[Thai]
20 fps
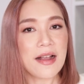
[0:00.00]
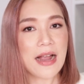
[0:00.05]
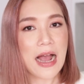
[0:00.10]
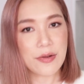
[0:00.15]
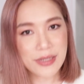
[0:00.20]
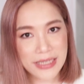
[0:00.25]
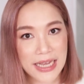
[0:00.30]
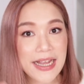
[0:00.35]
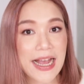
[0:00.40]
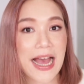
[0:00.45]

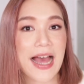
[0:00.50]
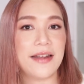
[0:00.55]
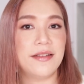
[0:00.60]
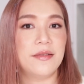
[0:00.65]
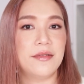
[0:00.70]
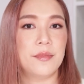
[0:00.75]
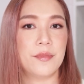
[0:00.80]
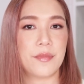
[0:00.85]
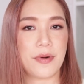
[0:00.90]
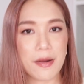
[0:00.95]
เข้าใจกัน
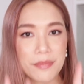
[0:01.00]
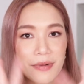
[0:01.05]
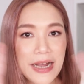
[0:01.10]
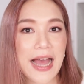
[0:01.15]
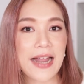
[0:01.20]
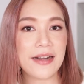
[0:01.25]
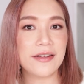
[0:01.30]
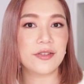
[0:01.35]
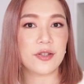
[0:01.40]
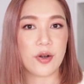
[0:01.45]
พร้อม
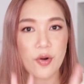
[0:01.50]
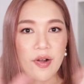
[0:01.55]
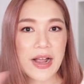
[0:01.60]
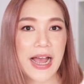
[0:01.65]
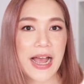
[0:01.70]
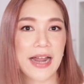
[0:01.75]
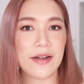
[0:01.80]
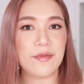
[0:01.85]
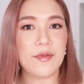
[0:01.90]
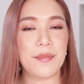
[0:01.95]
กันตรง
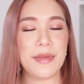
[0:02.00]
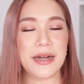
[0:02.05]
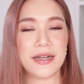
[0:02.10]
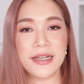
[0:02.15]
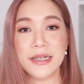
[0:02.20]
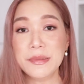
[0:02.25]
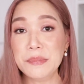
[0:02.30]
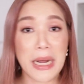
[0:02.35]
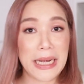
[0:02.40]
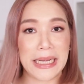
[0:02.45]
กันว่ามัน
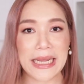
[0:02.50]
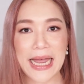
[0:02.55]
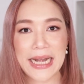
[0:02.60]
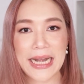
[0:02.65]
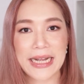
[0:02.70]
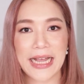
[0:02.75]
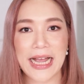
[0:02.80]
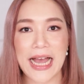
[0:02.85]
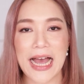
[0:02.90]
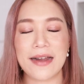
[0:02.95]
คือเหมือนกั
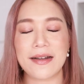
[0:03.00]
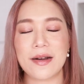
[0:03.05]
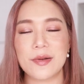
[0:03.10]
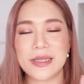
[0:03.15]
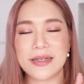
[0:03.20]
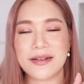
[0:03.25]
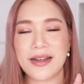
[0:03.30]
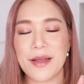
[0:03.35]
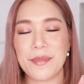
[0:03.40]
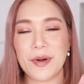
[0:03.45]
นนะคะ เรา
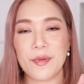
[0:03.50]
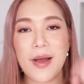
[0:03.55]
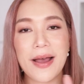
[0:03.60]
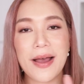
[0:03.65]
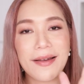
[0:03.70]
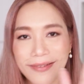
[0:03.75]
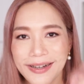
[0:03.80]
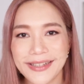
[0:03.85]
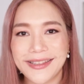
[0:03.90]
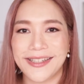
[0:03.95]
จะเรียกมัน
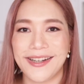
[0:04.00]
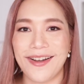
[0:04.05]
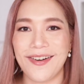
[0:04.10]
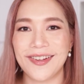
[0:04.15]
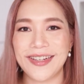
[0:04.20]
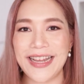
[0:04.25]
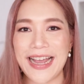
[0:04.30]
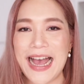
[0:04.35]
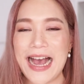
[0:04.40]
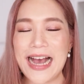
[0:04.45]
ว่าเรตินอ
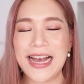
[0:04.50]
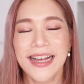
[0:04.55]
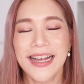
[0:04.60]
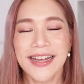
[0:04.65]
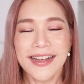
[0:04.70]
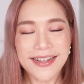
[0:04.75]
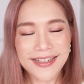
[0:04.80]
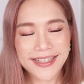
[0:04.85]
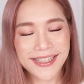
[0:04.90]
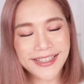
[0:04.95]
ลนะคะ
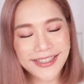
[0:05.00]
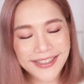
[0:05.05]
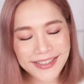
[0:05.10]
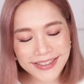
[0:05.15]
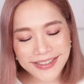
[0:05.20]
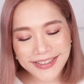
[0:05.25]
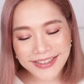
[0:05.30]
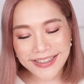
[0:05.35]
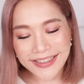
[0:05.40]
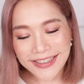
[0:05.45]
คือ